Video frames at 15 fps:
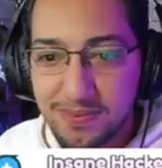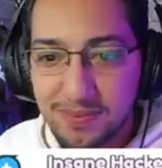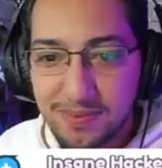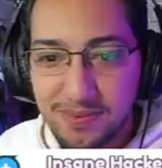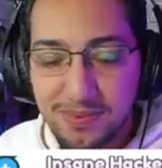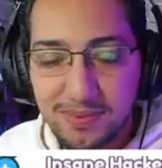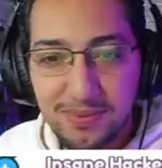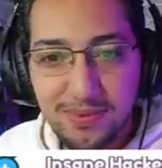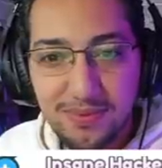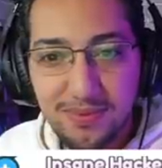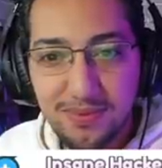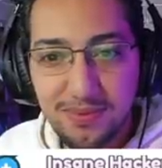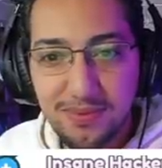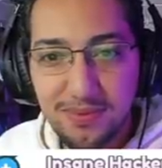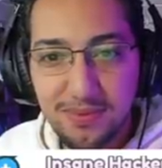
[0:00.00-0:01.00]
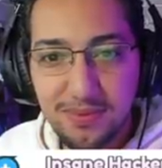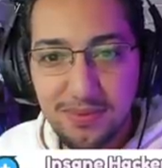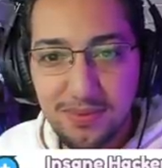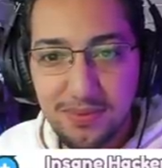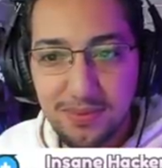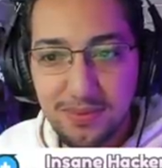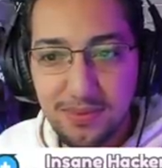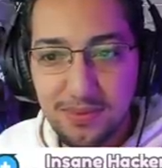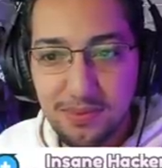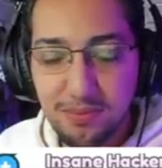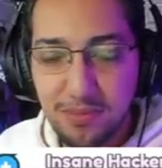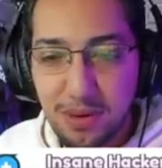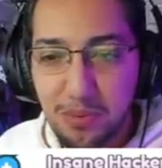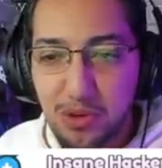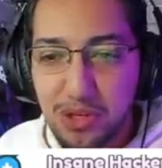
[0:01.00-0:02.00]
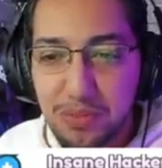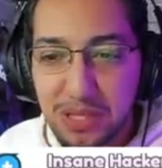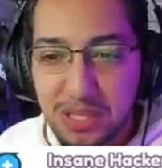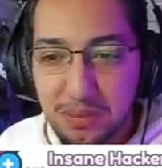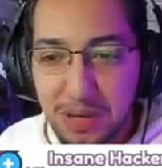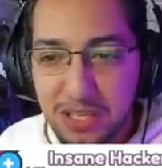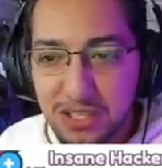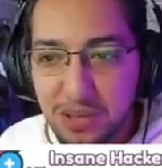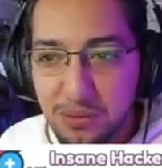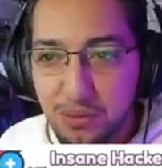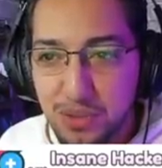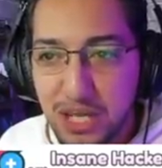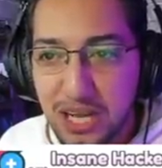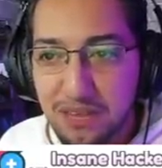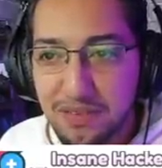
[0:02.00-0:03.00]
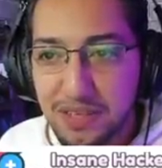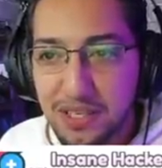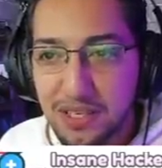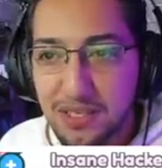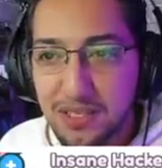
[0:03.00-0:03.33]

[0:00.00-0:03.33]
جاموسه عندك في ما ممكن ما تبقاش جاموسه على فكره